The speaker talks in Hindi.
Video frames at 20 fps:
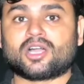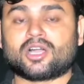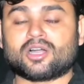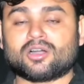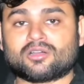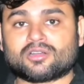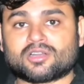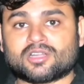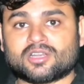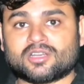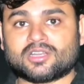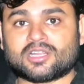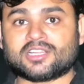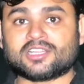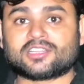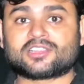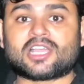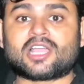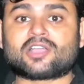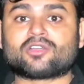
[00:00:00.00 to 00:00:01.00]
और
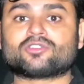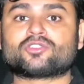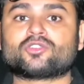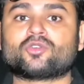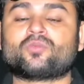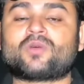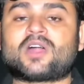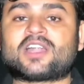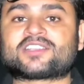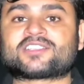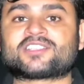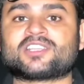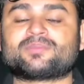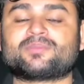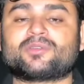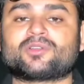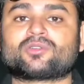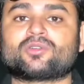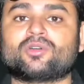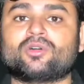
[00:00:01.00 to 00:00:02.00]
ललिता को जो व्हाट्सएप
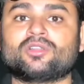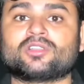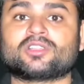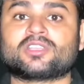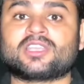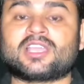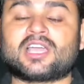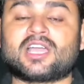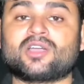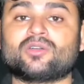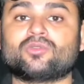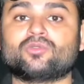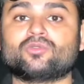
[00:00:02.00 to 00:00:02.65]
पर कॉल किया